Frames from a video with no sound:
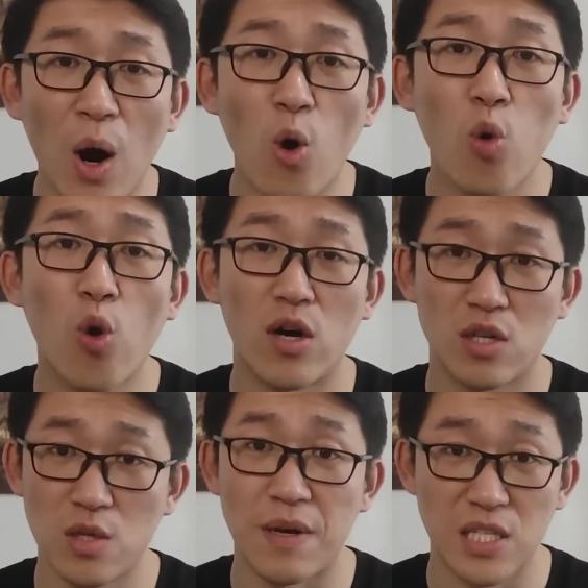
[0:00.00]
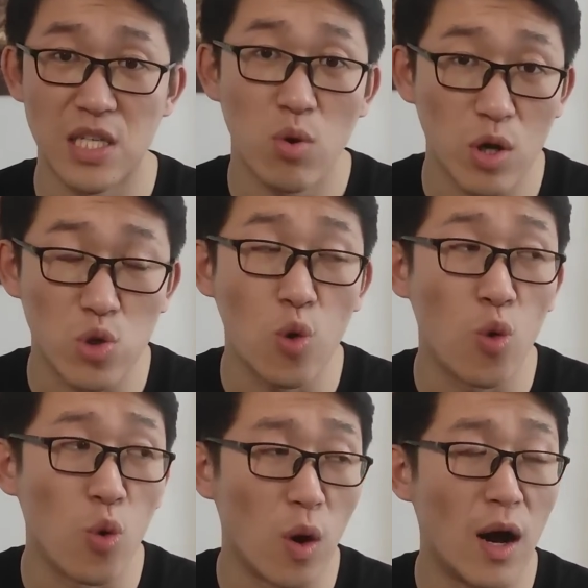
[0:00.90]
包括日本侵略
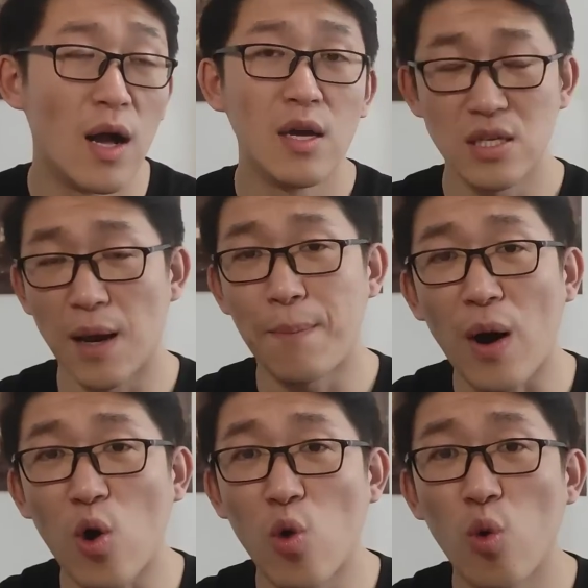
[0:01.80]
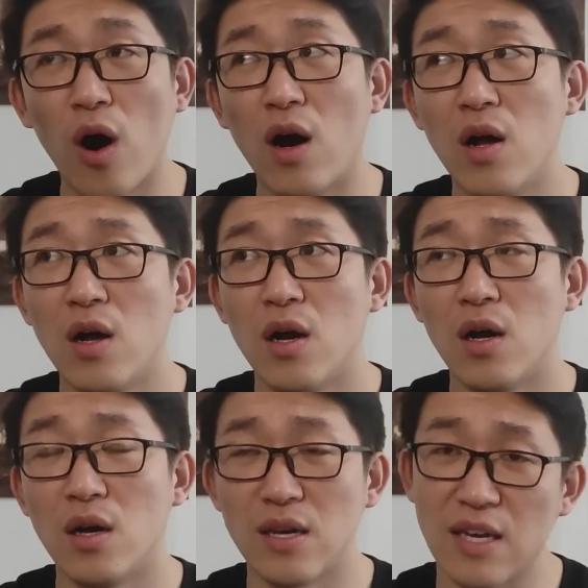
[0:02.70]
中国，也包括
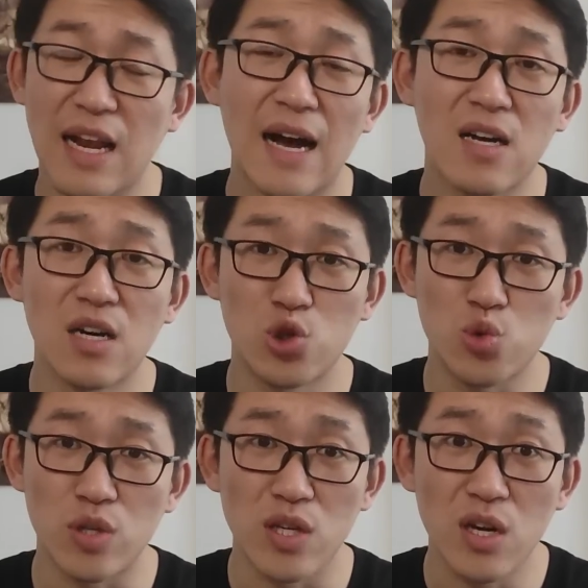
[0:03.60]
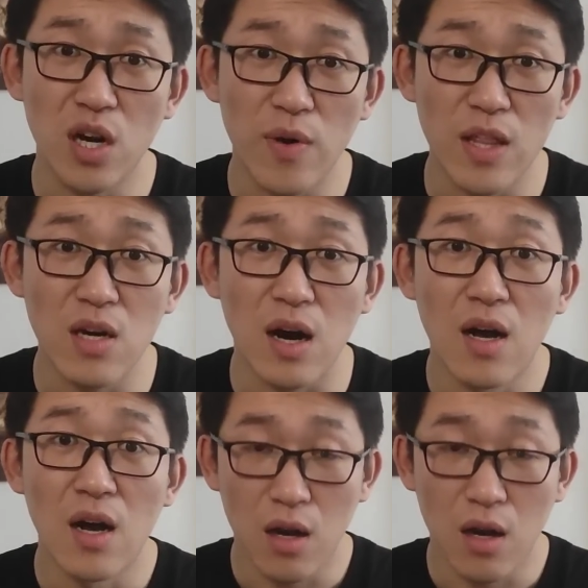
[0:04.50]
呃伊拉克入侵科威特，